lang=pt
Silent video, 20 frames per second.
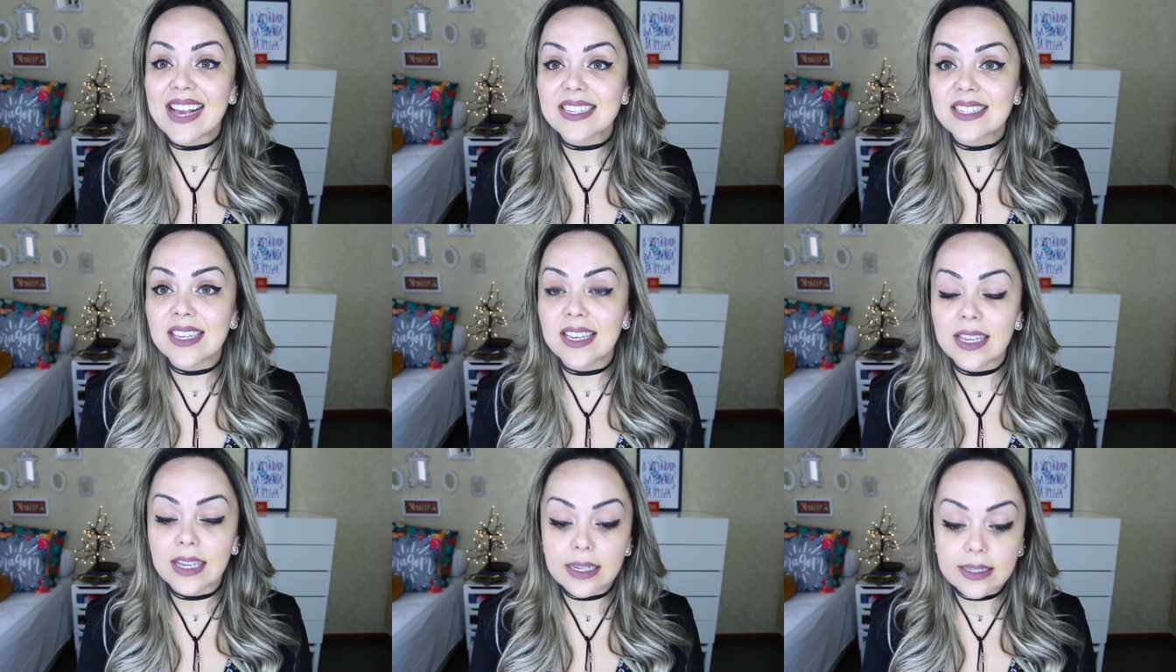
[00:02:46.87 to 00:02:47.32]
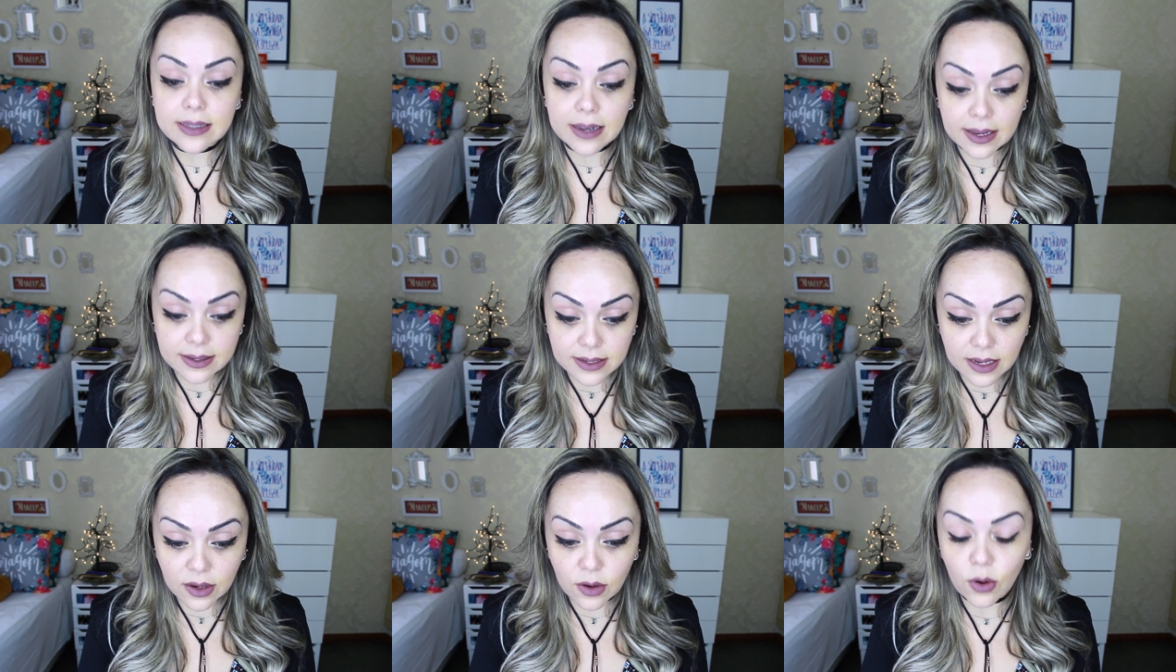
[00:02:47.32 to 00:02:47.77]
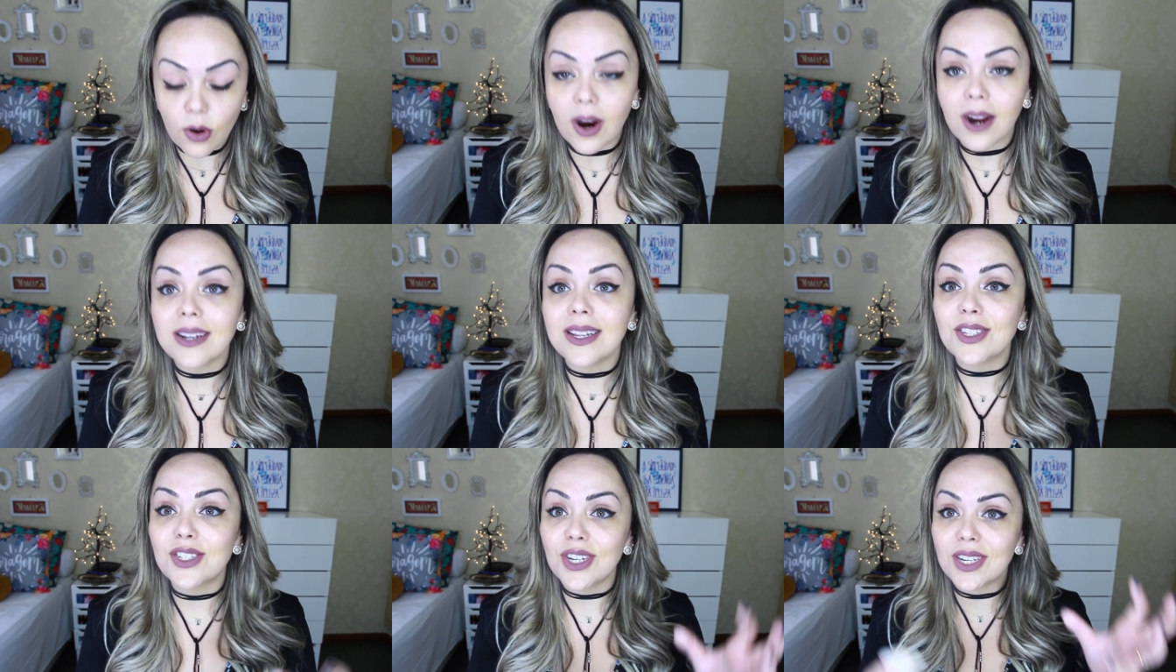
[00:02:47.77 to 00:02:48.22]
é assim que a Andresa
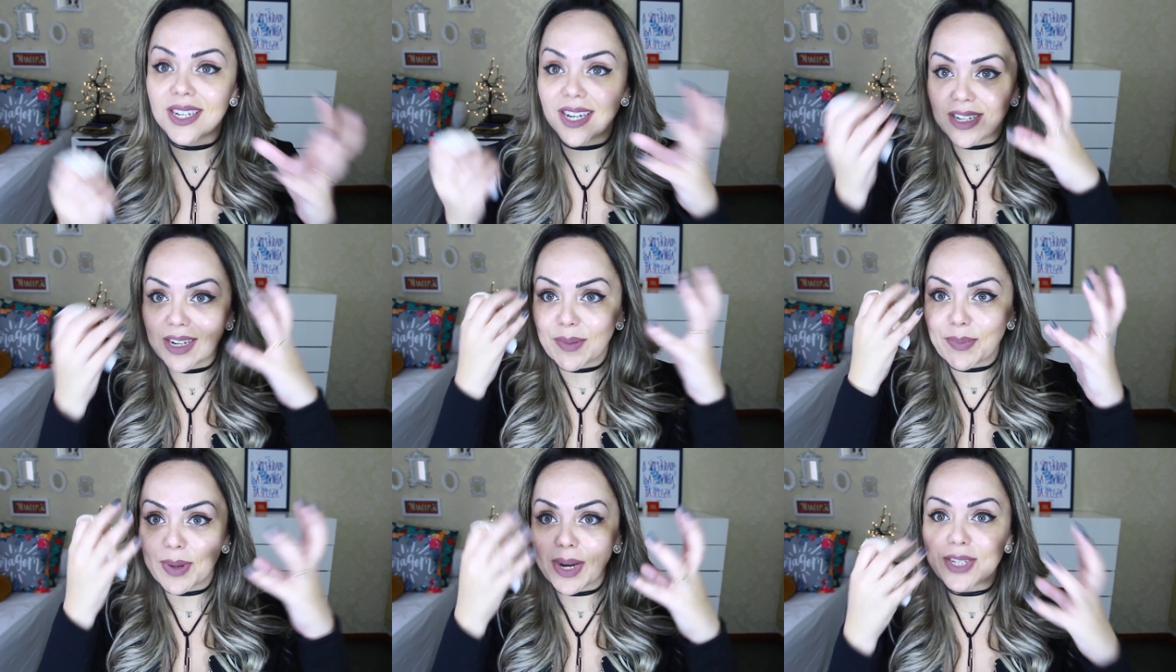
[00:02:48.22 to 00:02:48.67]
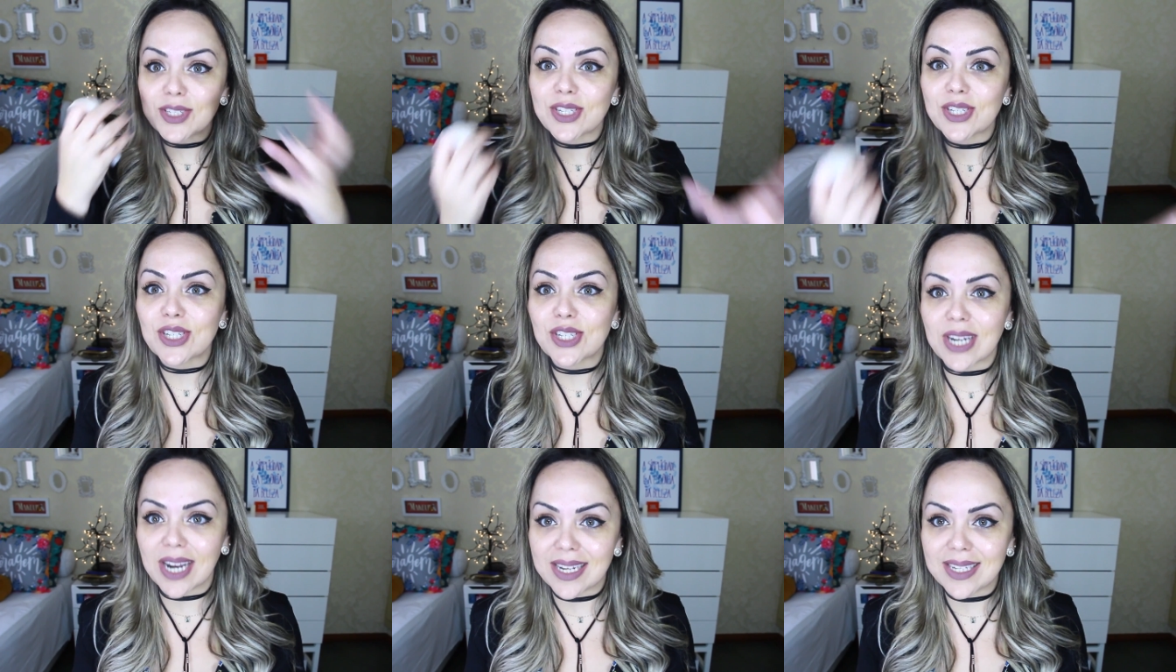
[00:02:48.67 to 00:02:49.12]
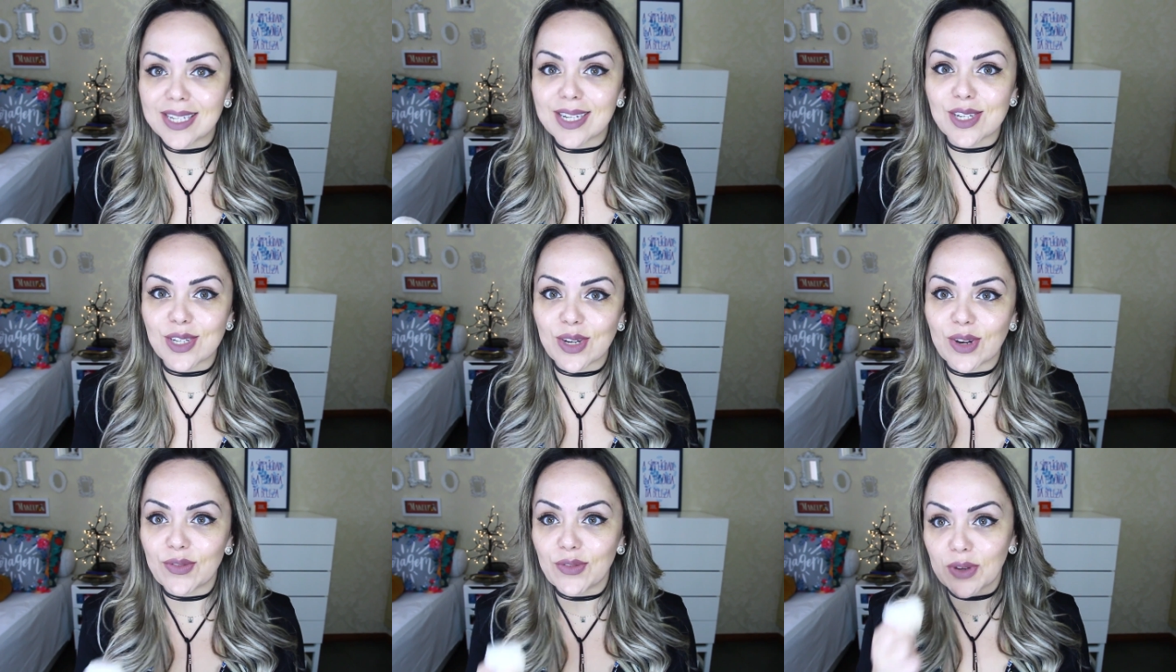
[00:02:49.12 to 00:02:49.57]
acorda, tirando a parte
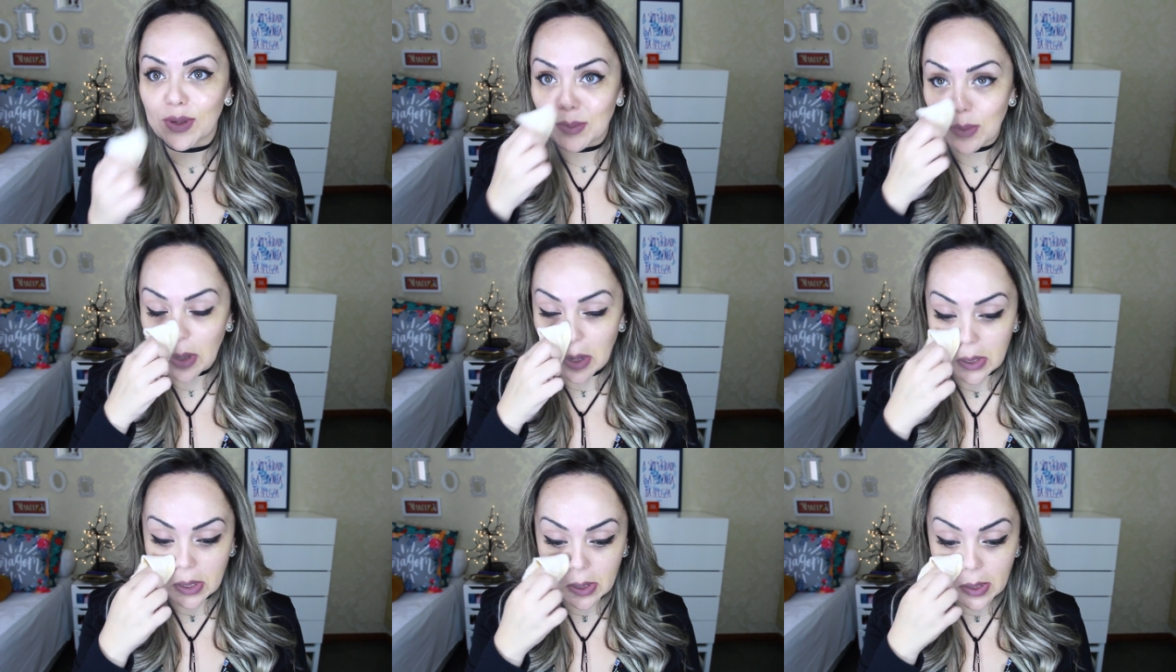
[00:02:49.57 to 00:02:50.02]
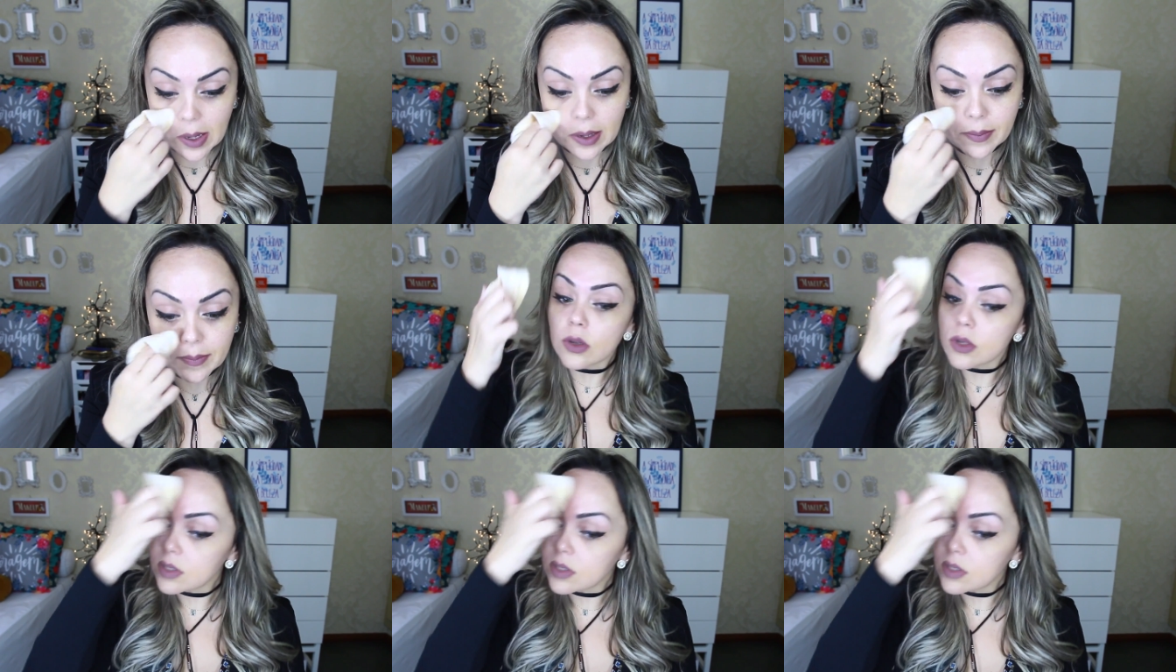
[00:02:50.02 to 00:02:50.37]
inchada que já foi embora, né?